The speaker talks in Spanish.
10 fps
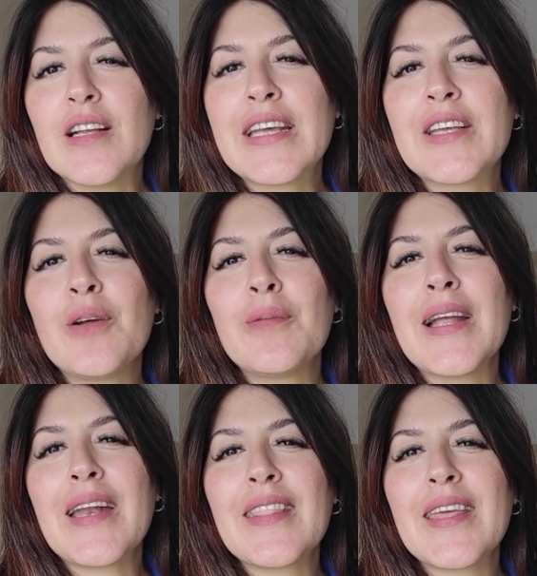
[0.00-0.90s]
Les quiero
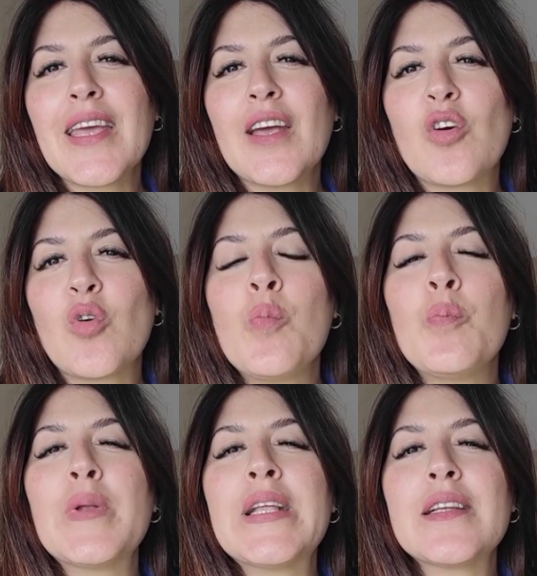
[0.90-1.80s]
hablar de
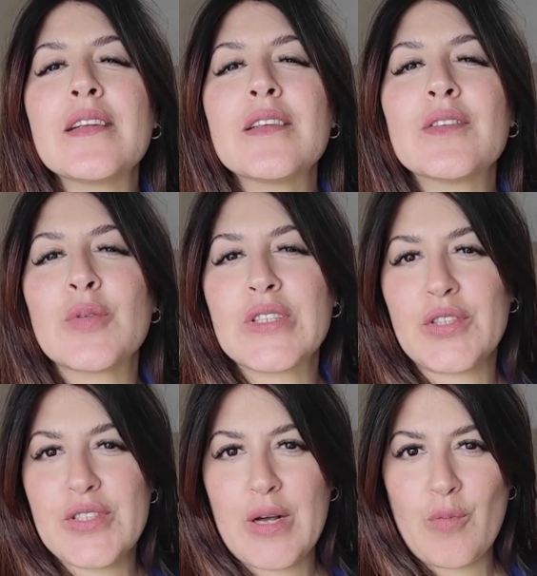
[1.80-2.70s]
cumplir
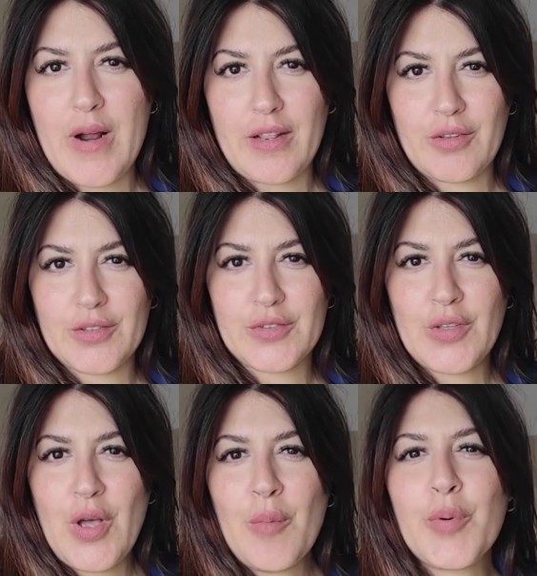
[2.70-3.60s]
nuestros acuerdos.
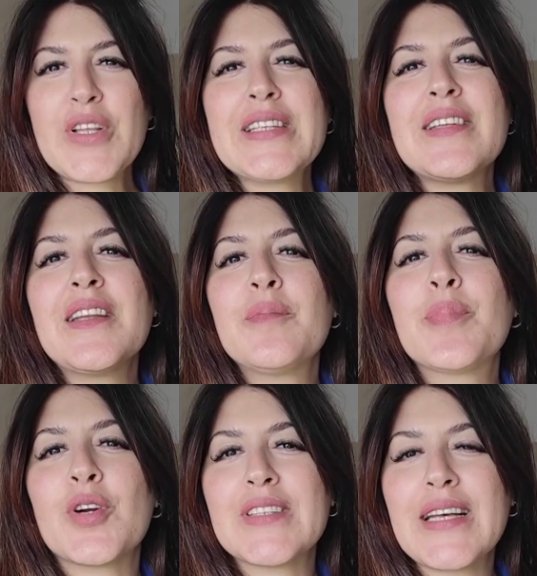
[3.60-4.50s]
¿Por qué es tan
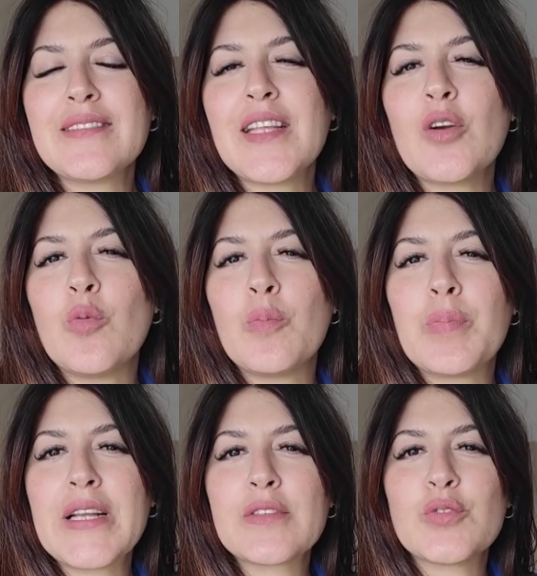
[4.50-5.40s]
importante
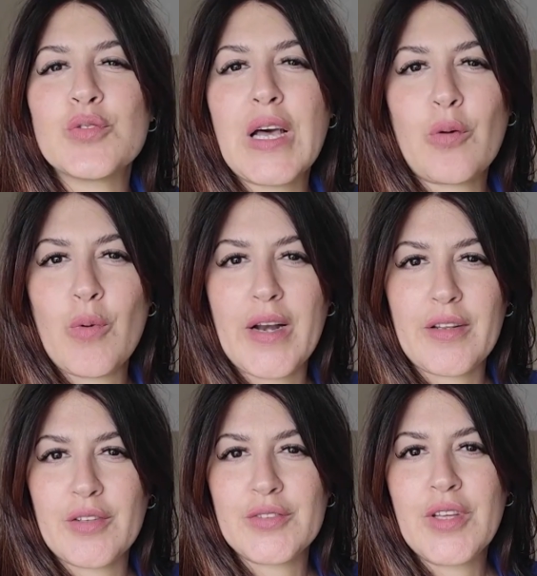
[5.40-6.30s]
cumplir tus
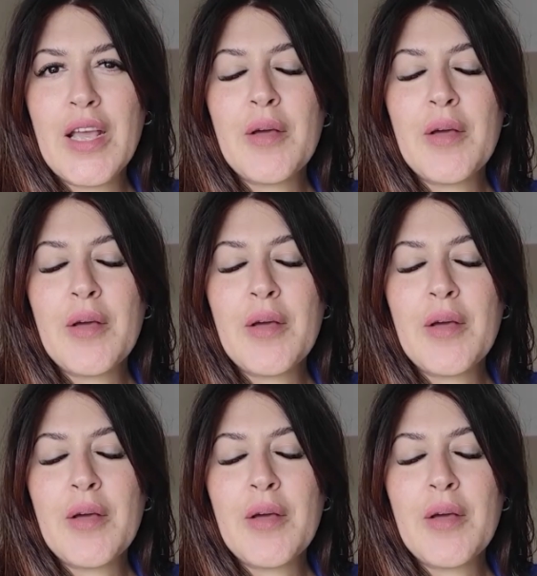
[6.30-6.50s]
acuerdos?